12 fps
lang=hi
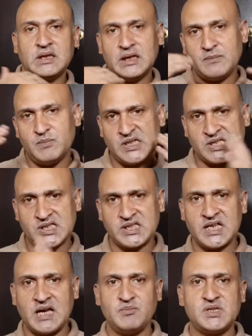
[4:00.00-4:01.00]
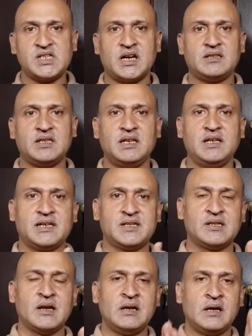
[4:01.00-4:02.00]
ये बी सी सी आई भी चाहती है
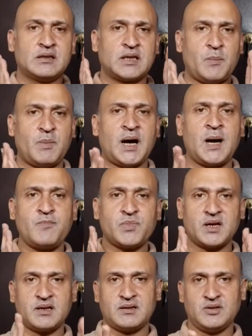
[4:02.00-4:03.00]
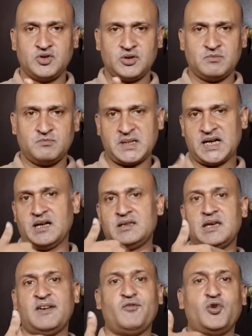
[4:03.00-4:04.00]
लेकिन तमाम तर जो
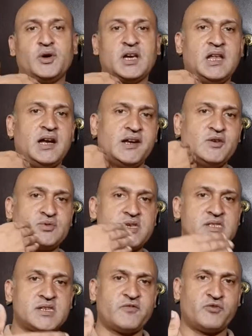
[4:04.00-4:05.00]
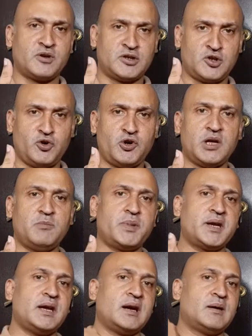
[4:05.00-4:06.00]
बात है वो खिलाड़ियों की सिर्फ सिक्योरिटी
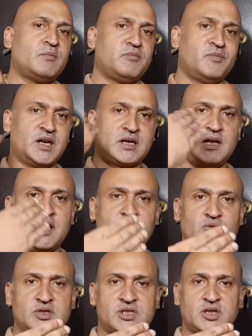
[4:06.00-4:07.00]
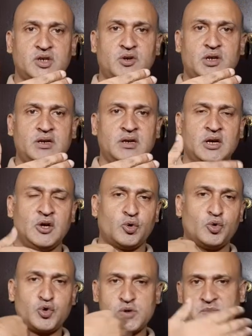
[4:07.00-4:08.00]
पर है अगर खिलाड़ियों की सिक्योरिटी
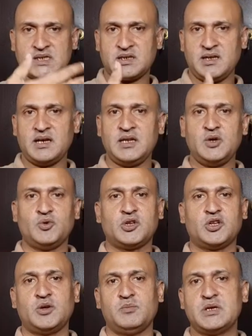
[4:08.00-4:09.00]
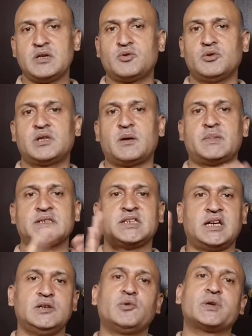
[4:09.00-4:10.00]
तो कोई मसला नहीं होता तो बिल्कुल
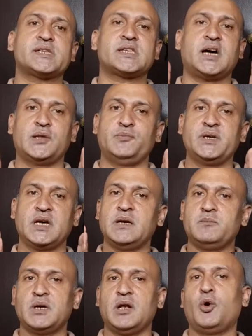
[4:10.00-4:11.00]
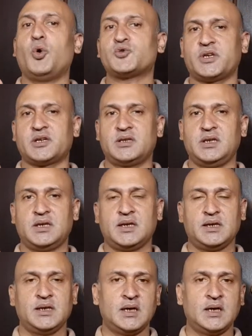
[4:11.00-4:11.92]
तमाशाइयों के साथ भी आईपीएल हो सकती है